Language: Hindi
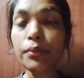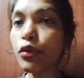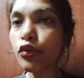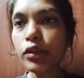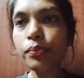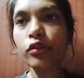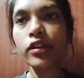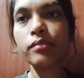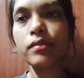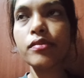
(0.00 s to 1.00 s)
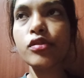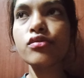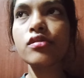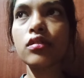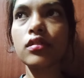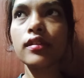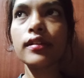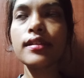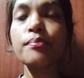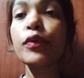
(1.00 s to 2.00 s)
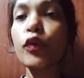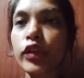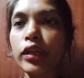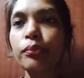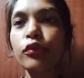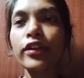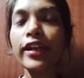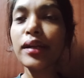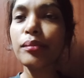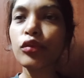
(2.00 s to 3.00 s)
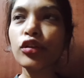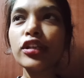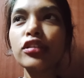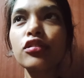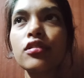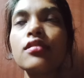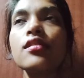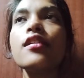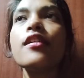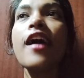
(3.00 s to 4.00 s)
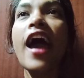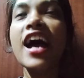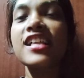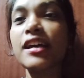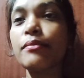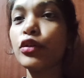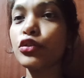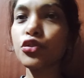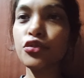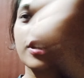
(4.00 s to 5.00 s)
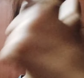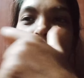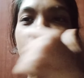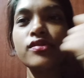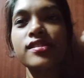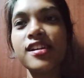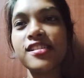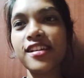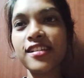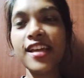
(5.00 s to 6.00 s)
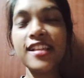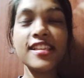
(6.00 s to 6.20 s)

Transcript: ब्यूटी प्रोडक्ट में भी यूज़ करते हैं जब ब्यूटी प्रोडक्ट बोले तो एज हम लोग टोनर भी यूज़ कर सकते हैं एज